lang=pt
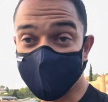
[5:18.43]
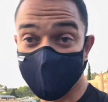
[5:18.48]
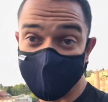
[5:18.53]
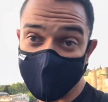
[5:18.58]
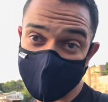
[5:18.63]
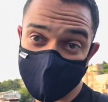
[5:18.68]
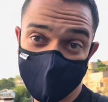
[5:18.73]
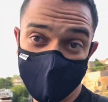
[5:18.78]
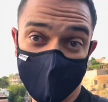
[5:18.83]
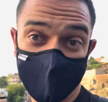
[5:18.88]

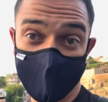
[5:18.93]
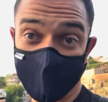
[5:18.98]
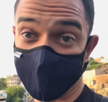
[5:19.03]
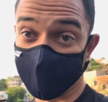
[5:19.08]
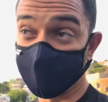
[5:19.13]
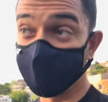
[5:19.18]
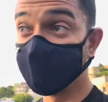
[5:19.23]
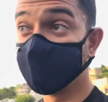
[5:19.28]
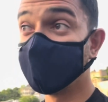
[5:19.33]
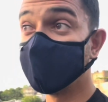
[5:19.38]
mais do que eu.
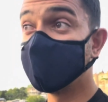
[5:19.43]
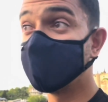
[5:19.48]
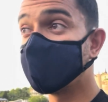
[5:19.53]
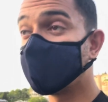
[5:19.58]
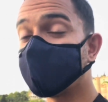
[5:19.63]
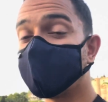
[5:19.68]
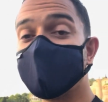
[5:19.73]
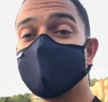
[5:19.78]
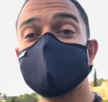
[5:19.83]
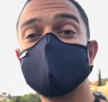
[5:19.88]

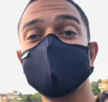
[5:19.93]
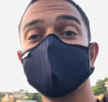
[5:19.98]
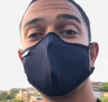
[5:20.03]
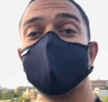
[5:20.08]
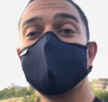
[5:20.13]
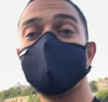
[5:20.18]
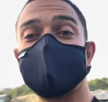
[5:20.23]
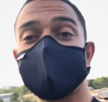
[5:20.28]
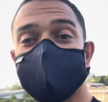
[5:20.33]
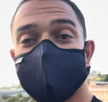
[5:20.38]
Mas
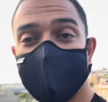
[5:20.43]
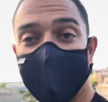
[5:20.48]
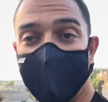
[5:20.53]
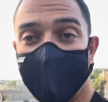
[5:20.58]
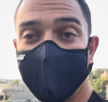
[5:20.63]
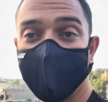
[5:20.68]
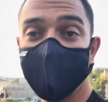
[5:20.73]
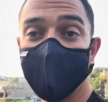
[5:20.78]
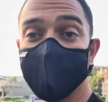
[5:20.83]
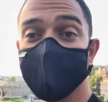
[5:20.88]
enfim, pessoal,
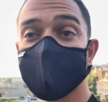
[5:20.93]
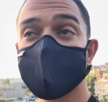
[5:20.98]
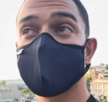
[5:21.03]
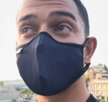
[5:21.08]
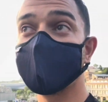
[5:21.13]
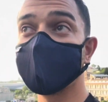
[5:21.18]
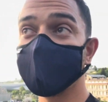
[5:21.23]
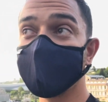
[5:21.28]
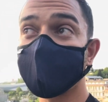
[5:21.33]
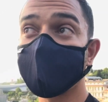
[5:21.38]
vou
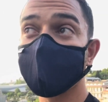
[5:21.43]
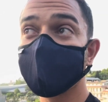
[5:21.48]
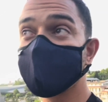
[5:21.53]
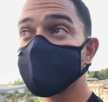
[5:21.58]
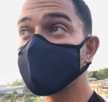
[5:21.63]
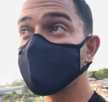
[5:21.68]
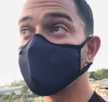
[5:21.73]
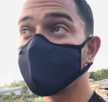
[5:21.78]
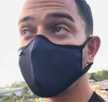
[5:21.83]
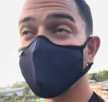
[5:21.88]
mostrando,
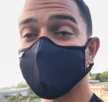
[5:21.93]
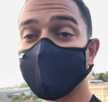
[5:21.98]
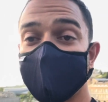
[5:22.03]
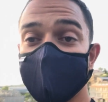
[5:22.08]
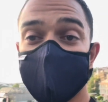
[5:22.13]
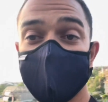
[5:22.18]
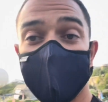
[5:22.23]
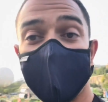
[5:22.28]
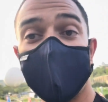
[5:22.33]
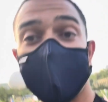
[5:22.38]
introduzindo um pouco da
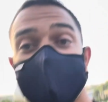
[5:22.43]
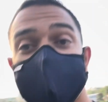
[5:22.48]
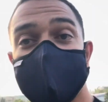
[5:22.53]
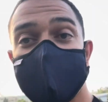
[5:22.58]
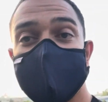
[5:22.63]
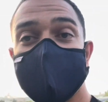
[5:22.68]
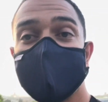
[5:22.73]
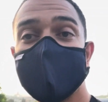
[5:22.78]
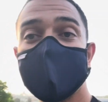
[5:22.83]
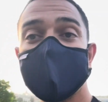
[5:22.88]

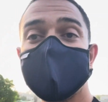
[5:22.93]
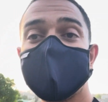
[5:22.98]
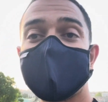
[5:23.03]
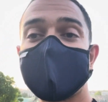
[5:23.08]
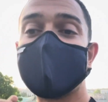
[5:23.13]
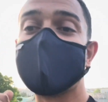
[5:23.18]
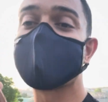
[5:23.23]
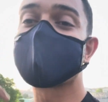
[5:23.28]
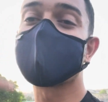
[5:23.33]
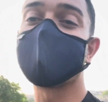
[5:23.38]
Geórgia.
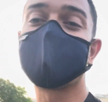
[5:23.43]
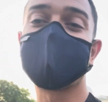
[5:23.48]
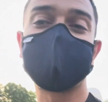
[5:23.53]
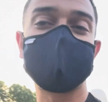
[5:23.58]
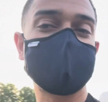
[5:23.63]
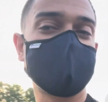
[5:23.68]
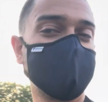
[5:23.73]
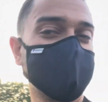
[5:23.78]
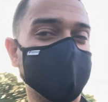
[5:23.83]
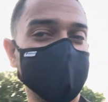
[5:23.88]
É só para
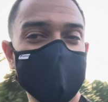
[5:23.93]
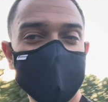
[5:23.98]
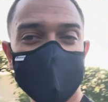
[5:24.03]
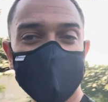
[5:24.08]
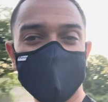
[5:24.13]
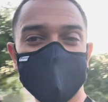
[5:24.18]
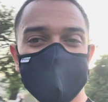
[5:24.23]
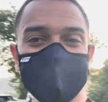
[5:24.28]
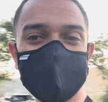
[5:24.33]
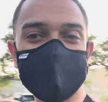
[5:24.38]
fazer um vídeo para
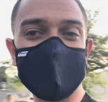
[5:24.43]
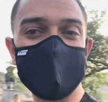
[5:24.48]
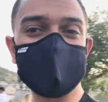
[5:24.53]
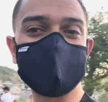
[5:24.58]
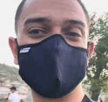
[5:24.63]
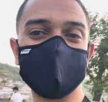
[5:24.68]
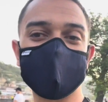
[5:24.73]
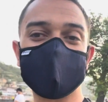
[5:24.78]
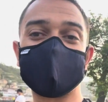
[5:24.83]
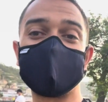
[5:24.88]
vocês,
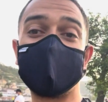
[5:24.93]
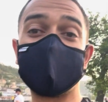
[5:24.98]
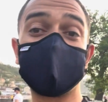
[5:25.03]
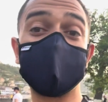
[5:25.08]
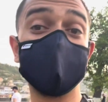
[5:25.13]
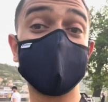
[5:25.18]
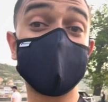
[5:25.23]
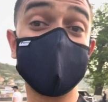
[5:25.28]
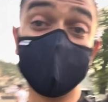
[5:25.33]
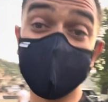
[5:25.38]
mostrar
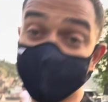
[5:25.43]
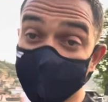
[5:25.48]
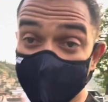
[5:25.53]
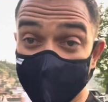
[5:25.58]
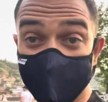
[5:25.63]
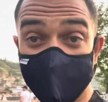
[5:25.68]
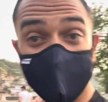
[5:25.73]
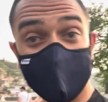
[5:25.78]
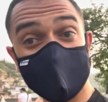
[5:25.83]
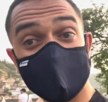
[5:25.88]
como que
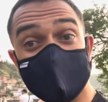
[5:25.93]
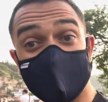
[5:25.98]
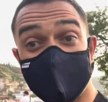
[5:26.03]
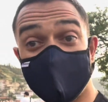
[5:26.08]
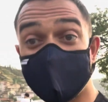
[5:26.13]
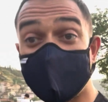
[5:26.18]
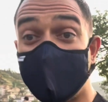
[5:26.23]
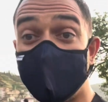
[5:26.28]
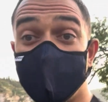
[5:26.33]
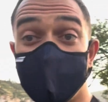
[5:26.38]
mudou, o astral
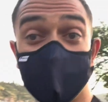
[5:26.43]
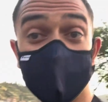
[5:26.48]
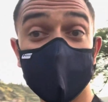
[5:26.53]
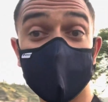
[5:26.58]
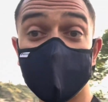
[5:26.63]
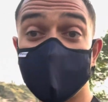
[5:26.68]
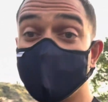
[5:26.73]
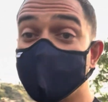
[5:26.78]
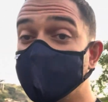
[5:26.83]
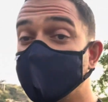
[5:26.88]
tá
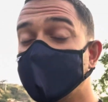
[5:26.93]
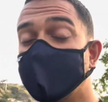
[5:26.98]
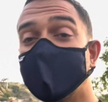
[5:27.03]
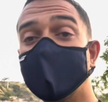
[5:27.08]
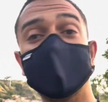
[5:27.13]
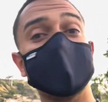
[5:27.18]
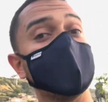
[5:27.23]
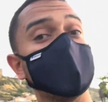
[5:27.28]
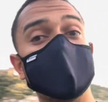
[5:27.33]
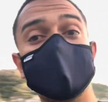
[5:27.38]
outro,
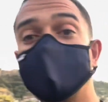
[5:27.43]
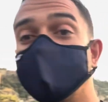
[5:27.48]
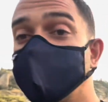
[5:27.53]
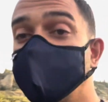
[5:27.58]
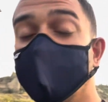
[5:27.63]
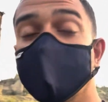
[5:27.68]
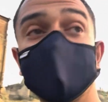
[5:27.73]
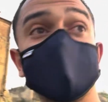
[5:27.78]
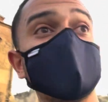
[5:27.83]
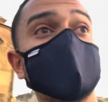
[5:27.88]

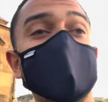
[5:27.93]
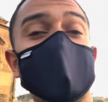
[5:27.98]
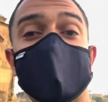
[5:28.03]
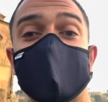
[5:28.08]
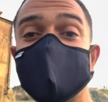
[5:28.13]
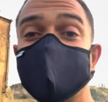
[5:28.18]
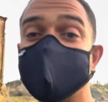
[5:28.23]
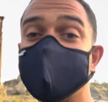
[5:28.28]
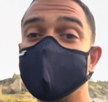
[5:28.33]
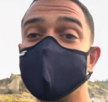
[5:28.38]

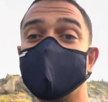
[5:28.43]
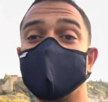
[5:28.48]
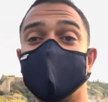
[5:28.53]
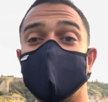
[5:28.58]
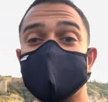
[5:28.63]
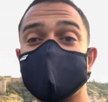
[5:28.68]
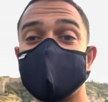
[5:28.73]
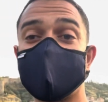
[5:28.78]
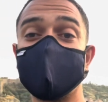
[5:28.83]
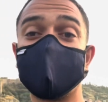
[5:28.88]
novidade, eu
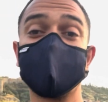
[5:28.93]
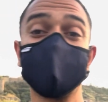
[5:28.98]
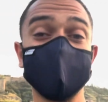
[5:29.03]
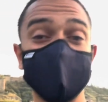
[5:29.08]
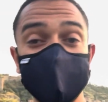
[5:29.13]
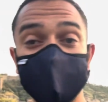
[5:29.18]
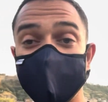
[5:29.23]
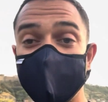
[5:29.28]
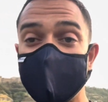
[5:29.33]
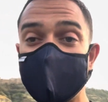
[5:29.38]
acho que tudo
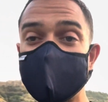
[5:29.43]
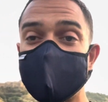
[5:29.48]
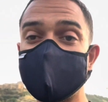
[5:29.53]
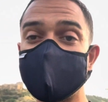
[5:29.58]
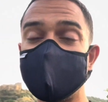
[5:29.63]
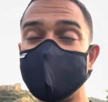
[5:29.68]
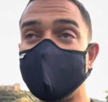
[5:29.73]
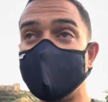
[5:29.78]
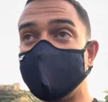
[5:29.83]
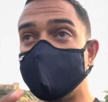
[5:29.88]

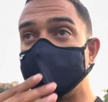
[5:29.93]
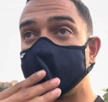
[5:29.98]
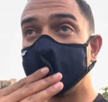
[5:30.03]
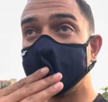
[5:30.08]
influencia